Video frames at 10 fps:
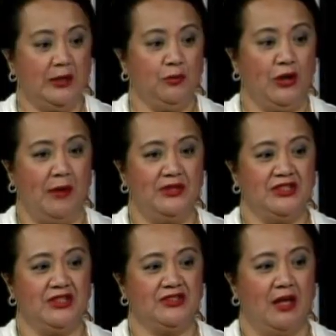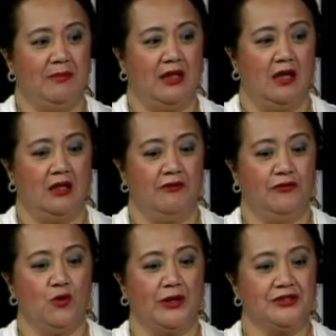po namin sinasabi na
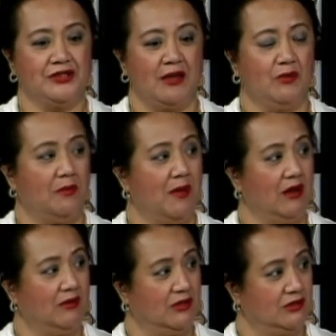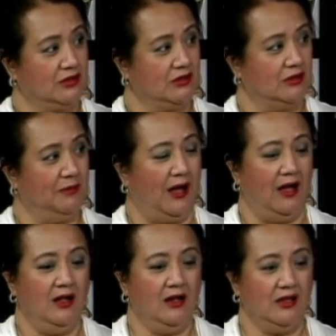if you can save your marriage, 'di ba?
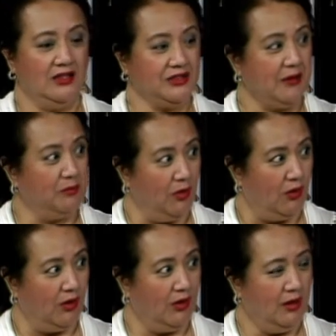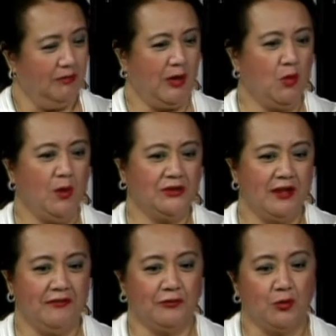I-save mo. Pero what
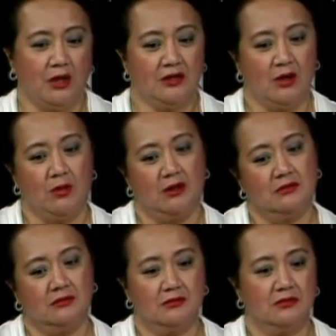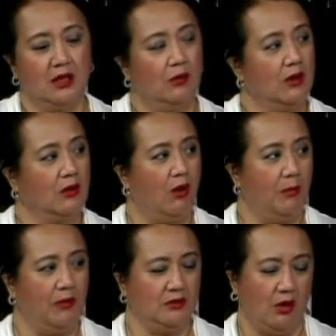if kung ang dalawang dalawang
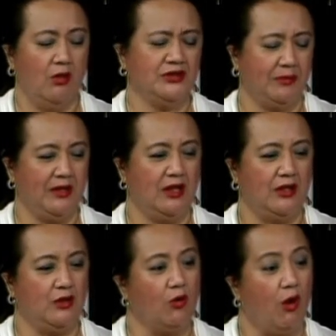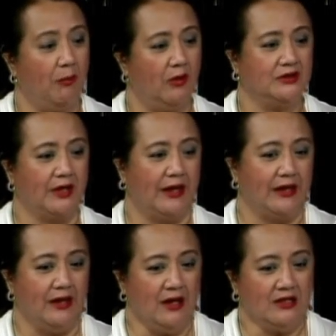couple or sabihin na natin couples
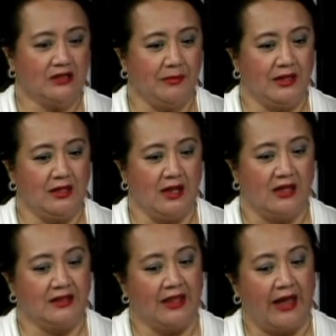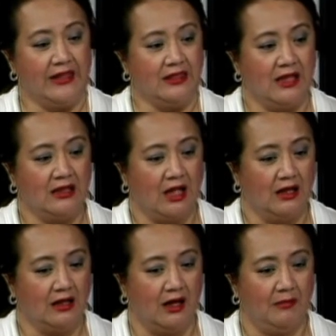ay sabihin na natin na hindi
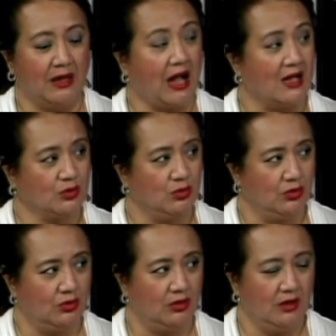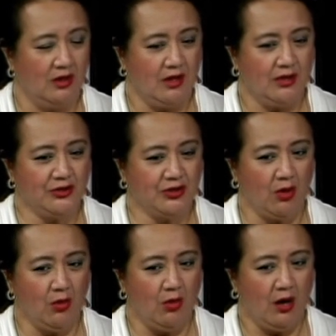talaga magkasundo. So